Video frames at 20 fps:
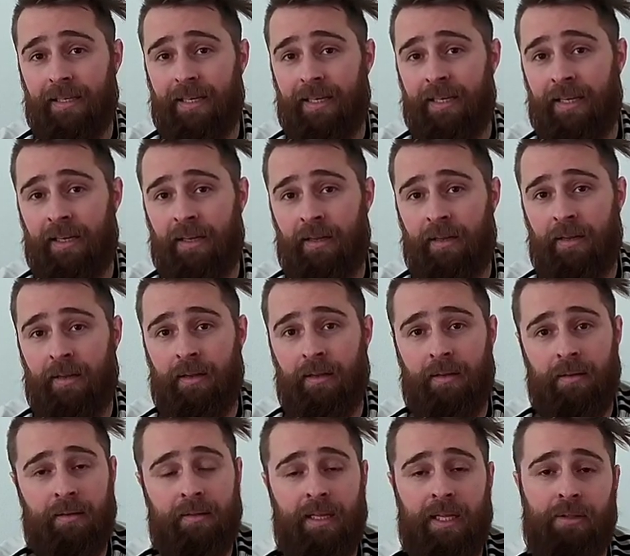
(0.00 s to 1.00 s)

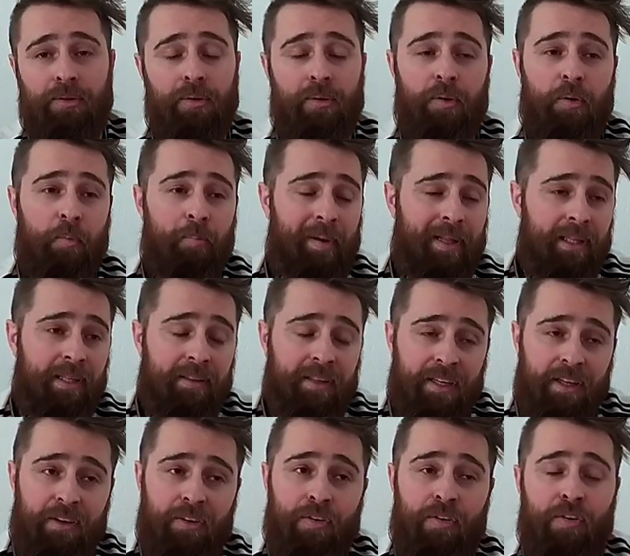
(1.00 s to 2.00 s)
que tanto el pan de
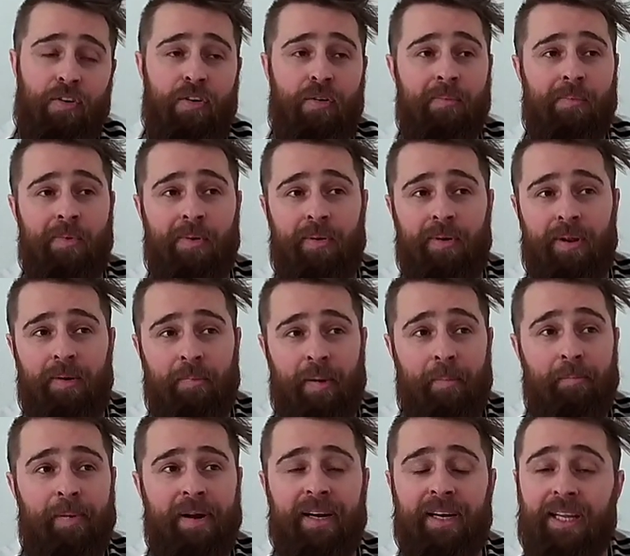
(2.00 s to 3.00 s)
trigo como el
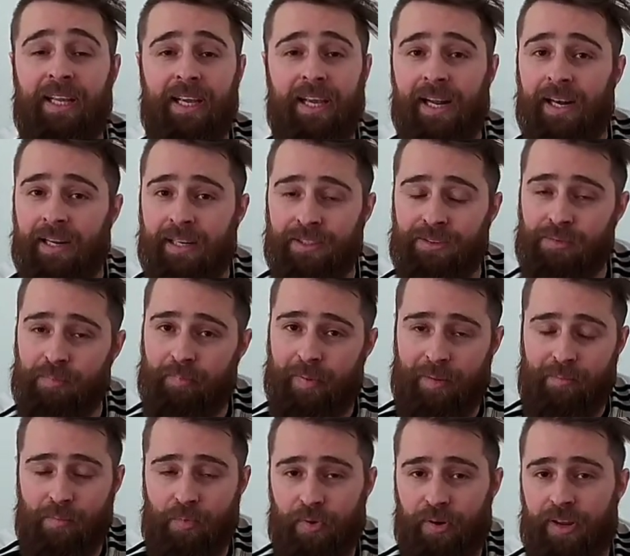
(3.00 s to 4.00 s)
pan perníquel, que es un
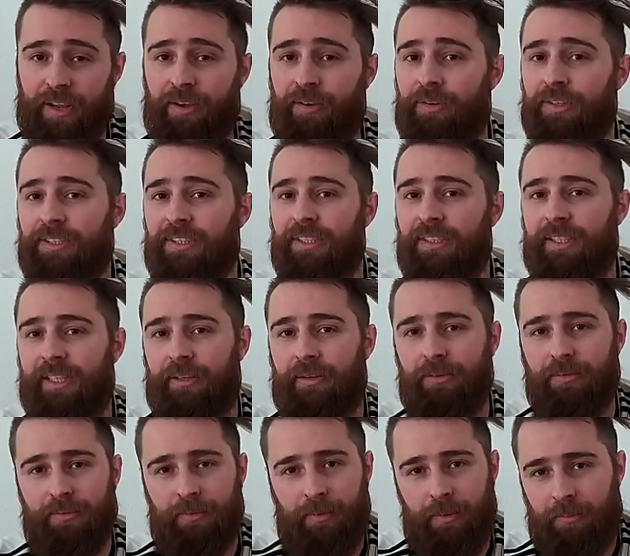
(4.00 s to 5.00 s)
pan muy rico de
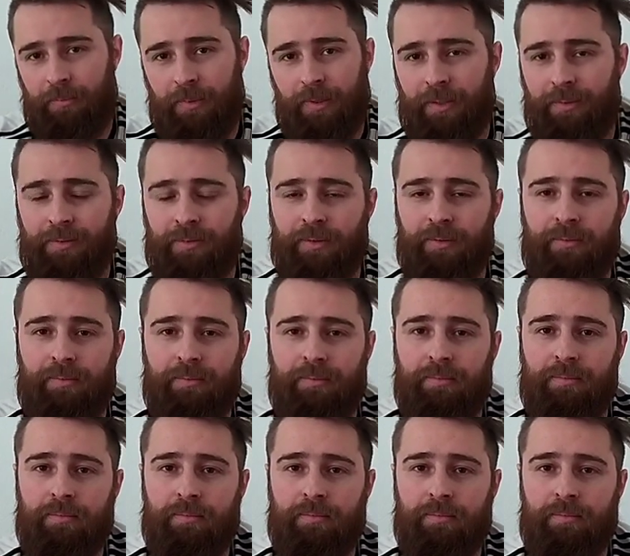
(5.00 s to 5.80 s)
centeno, son,